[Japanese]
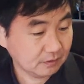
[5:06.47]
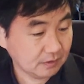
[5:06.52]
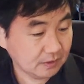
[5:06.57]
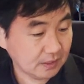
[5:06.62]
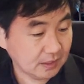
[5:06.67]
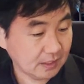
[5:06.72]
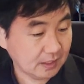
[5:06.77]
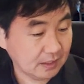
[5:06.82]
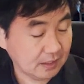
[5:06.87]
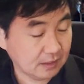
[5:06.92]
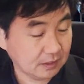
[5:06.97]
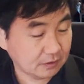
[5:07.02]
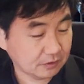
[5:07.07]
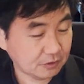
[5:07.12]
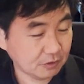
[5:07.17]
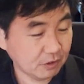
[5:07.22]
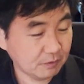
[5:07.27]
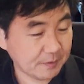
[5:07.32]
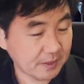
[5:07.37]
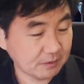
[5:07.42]
えー、
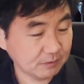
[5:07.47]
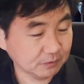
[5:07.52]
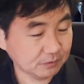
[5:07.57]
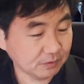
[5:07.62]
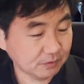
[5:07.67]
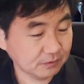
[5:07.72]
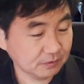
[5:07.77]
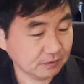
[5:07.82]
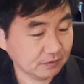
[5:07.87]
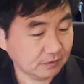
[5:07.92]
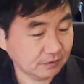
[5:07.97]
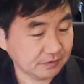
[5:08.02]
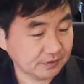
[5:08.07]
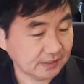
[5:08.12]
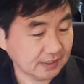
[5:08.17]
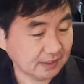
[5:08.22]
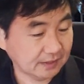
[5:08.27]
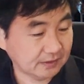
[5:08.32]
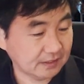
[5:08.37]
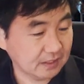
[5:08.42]
教鞭を取るように
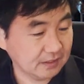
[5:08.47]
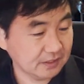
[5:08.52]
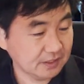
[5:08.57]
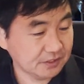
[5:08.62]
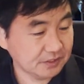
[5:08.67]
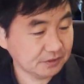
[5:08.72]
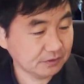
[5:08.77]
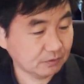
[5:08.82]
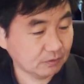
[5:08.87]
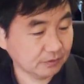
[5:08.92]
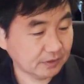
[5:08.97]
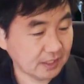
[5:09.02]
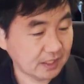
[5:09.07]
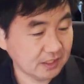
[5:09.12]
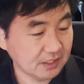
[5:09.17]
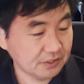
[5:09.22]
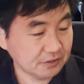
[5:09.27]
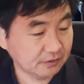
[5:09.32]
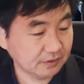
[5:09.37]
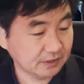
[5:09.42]
なって25
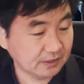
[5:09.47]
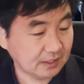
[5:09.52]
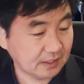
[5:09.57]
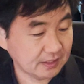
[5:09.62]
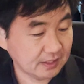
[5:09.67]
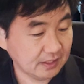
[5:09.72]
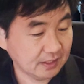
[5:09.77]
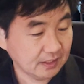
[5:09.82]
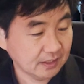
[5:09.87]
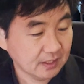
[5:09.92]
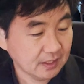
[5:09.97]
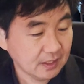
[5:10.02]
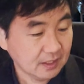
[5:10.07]
年以上になり